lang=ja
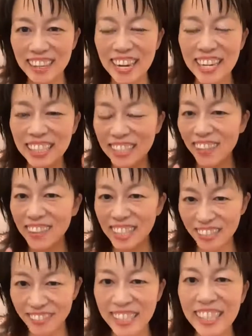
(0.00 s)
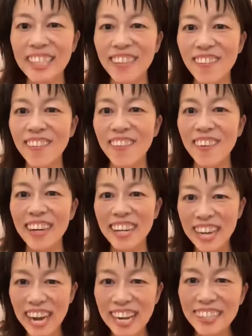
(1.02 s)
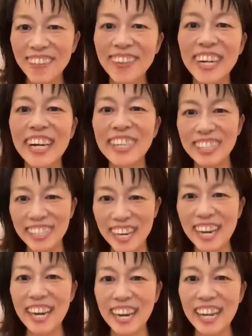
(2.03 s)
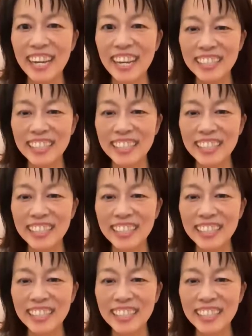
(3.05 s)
私の作品と愛を書いて、